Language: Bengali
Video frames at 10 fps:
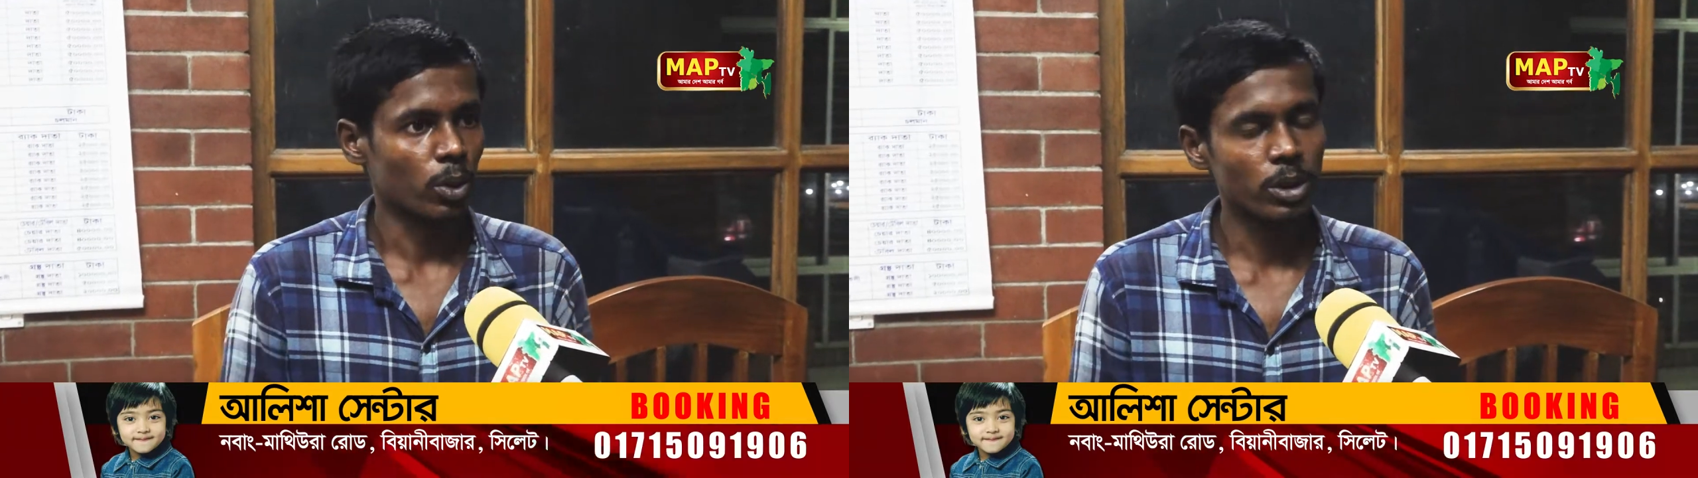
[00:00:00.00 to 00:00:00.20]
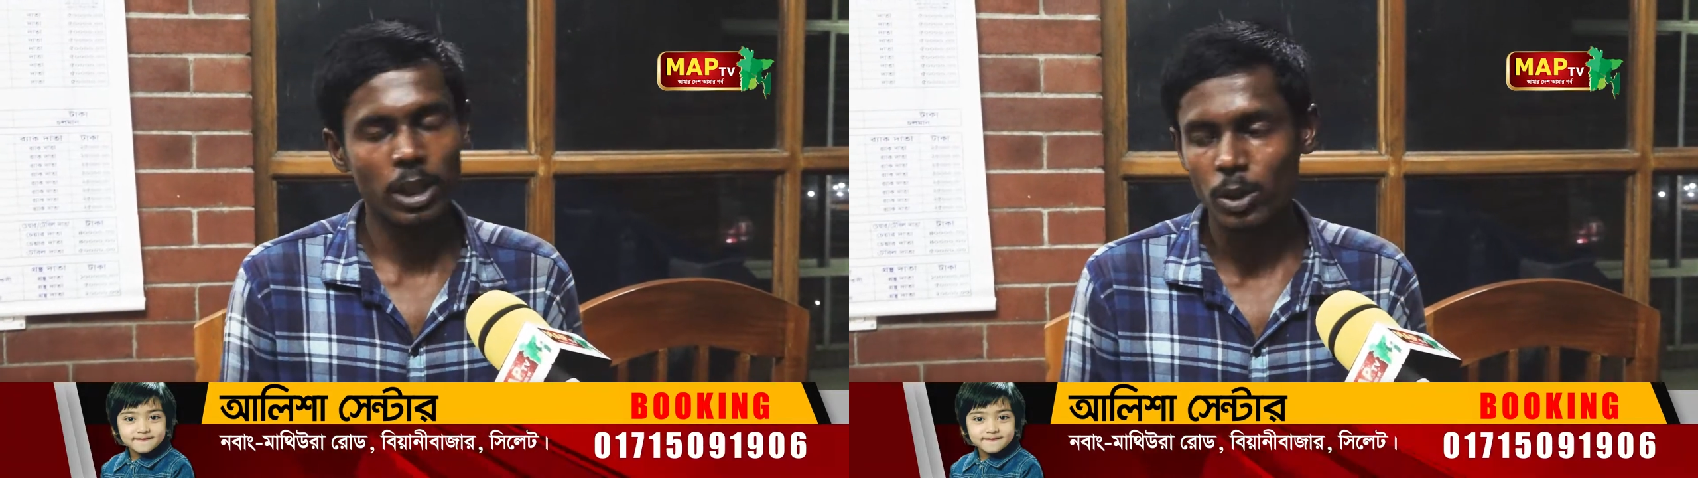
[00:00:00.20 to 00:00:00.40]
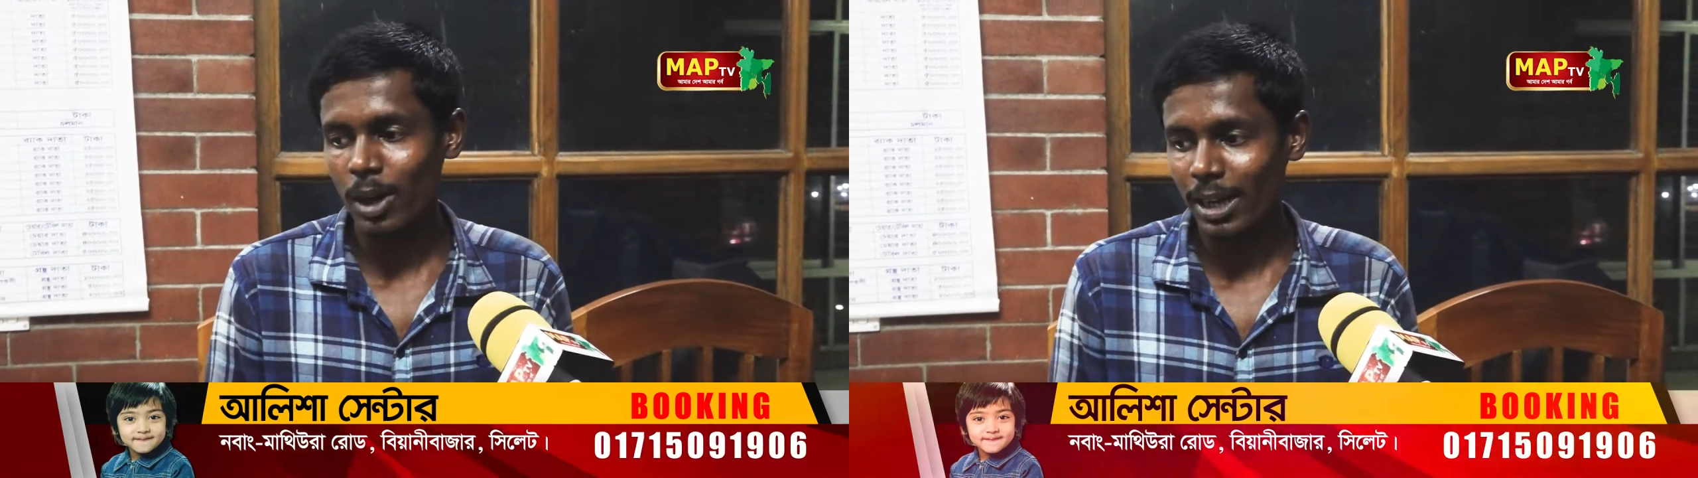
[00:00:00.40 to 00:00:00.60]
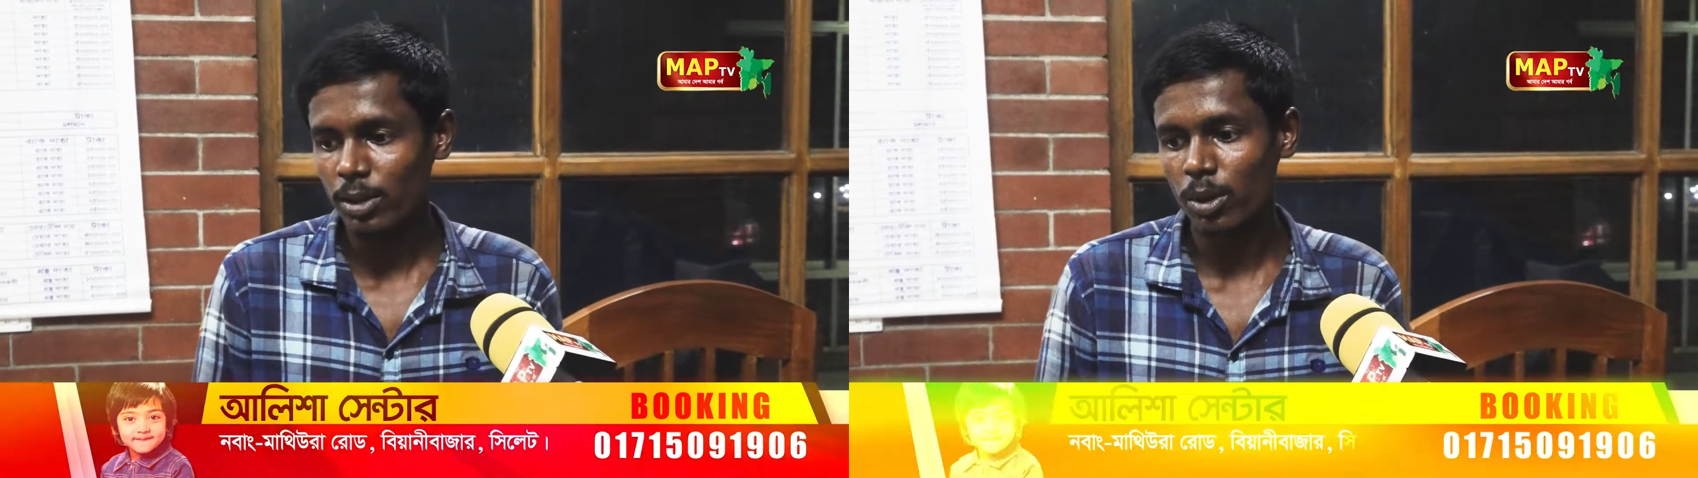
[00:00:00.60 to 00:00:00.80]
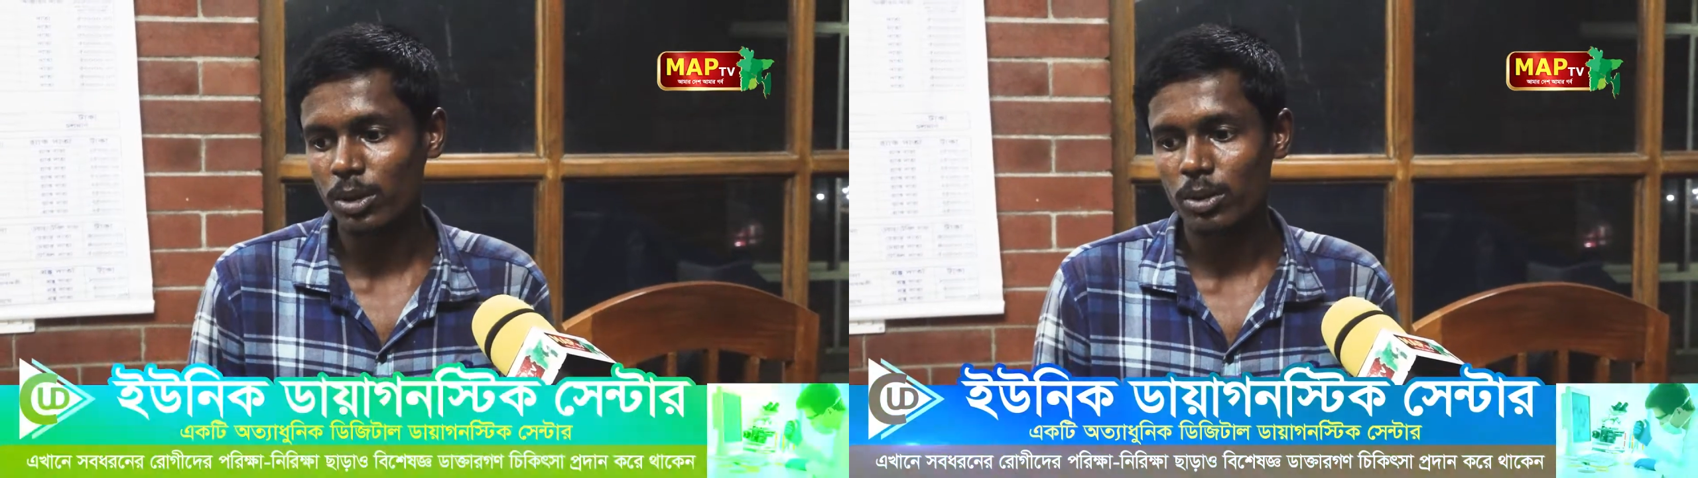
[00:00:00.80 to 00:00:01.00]
অন্যান্য
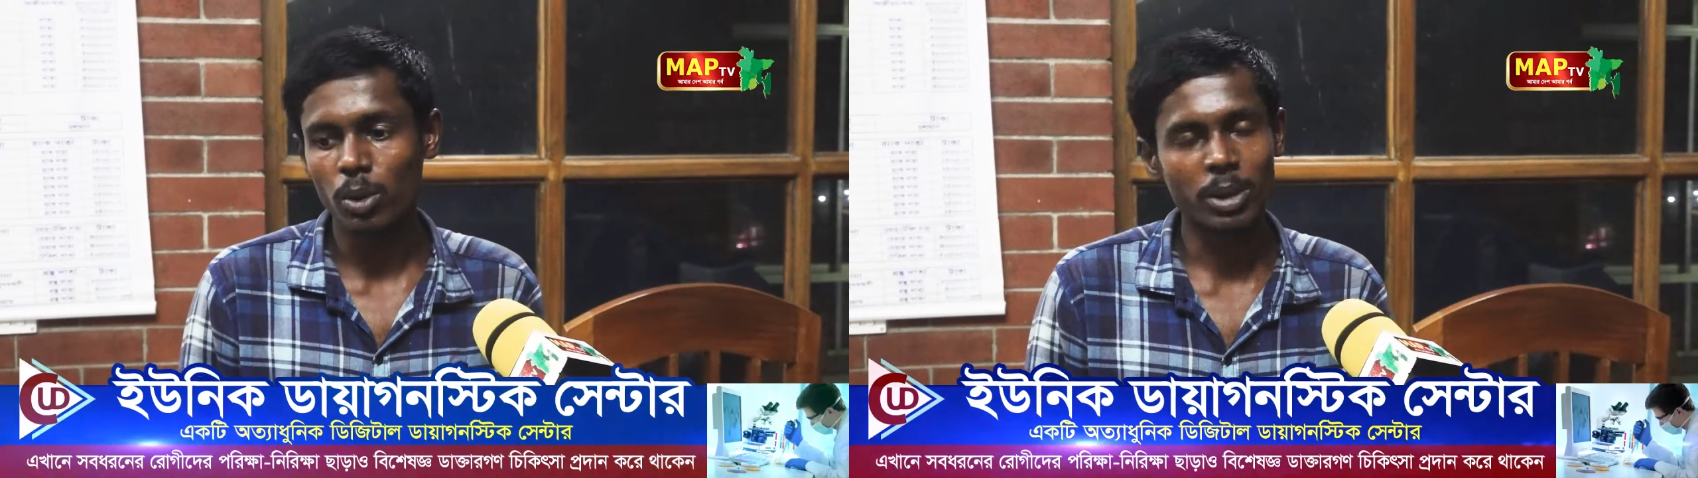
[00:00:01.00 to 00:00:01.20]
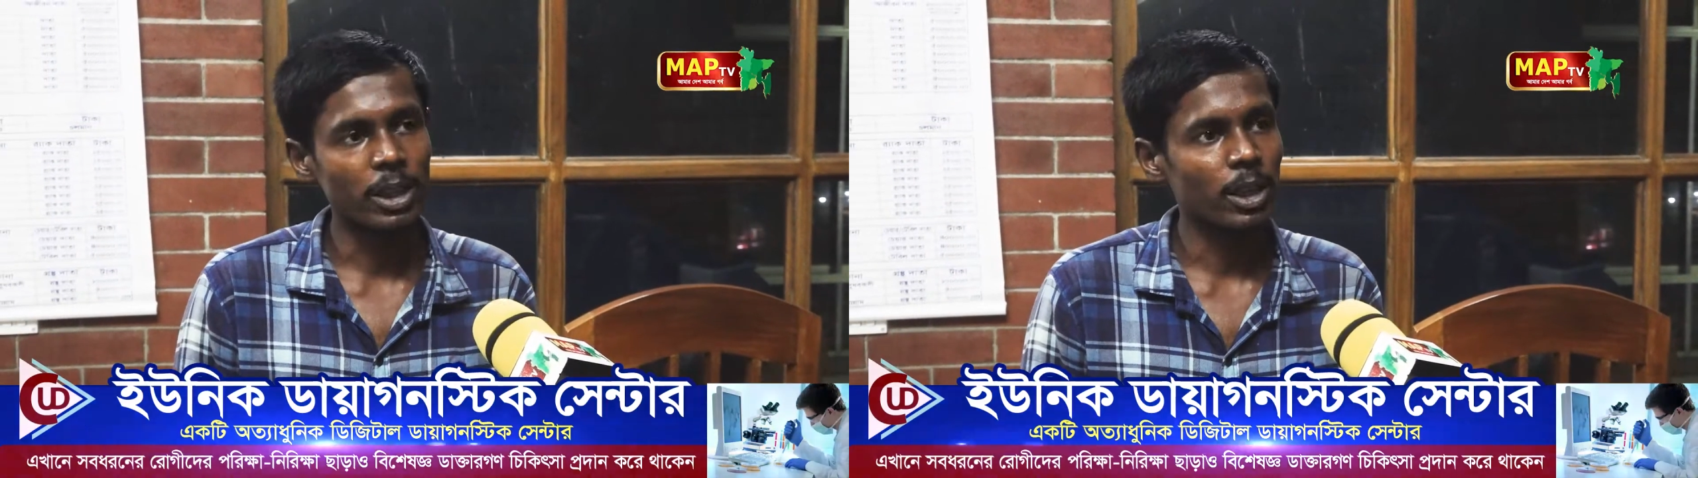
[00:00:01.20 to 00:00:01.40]
আসুন তবে